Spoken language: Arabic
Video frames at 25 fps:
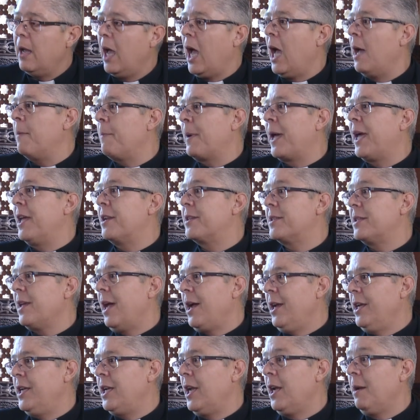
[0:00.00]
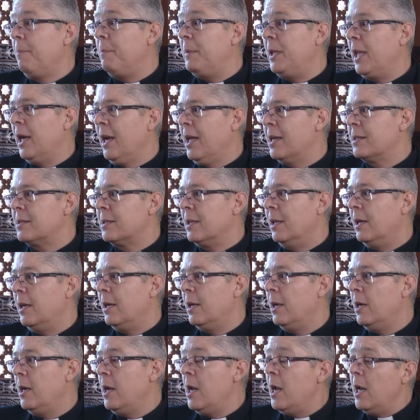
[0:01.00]
أم غير صحيح من الأصل
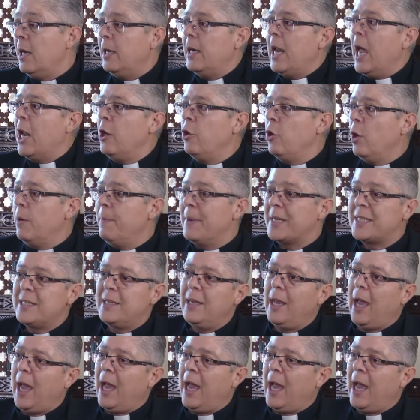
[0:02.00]
لأنه المسيح